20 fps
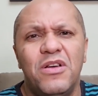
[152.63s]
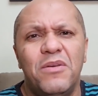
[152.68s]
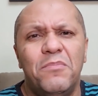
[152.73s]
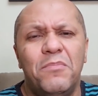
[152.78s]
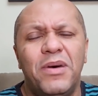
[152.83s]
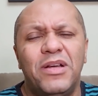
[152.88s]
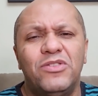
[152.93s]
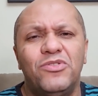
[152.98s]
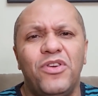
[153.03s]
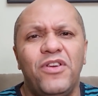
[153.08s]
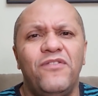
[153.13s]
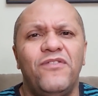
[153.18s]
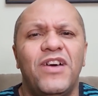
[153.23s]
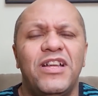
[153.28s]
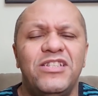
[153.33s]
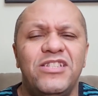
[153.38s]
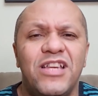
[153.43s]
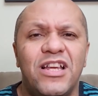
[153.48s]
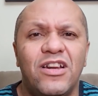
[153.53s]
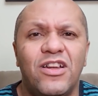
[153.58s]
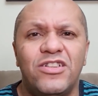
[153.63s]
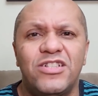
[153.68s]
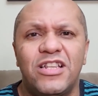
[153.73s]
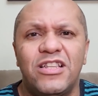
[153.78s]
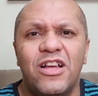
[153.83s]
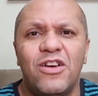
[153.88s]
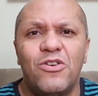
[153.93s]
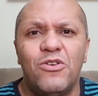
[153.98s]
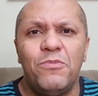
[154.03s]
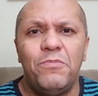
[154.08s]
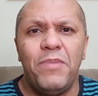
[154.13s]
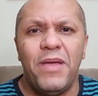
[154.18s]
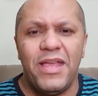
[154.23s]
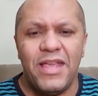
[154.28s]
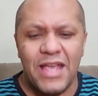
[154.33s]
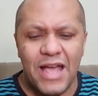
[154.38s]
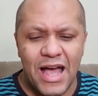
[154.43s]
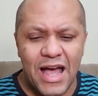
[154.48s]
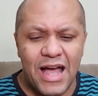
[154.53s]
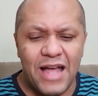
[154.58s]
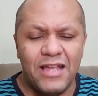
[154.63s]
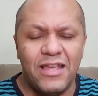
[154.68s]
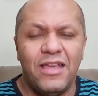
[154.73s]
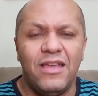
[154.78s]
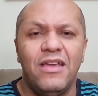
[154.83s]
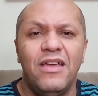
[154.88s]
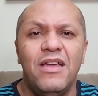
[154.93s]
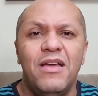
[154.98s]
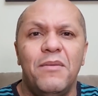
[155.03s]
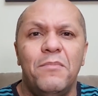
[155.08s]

mandou invadir a loja da Copenhagen,